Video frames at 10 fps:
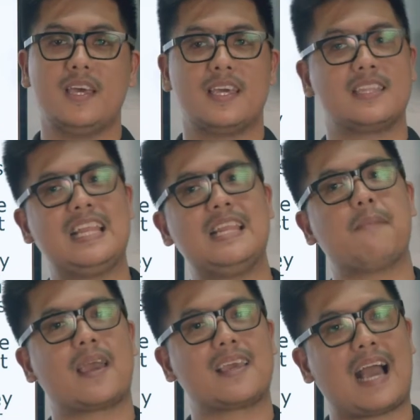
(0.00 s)
dili
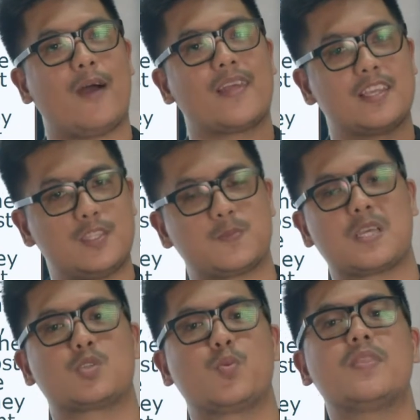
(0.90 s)
makigkaon ang
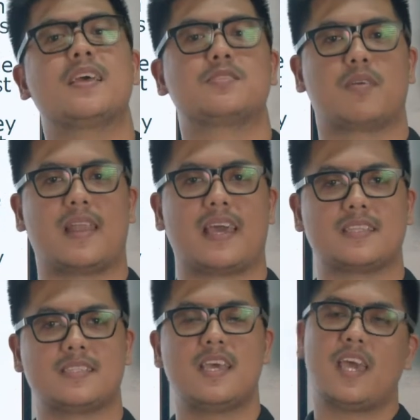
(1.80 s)
Egyptians with the
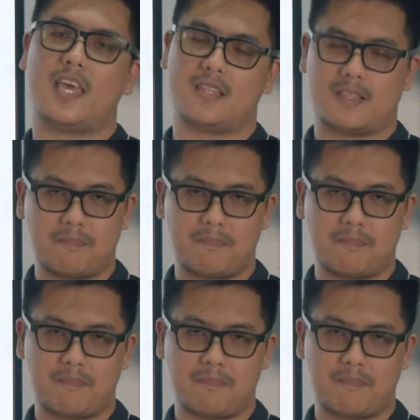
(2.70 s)
Israelites and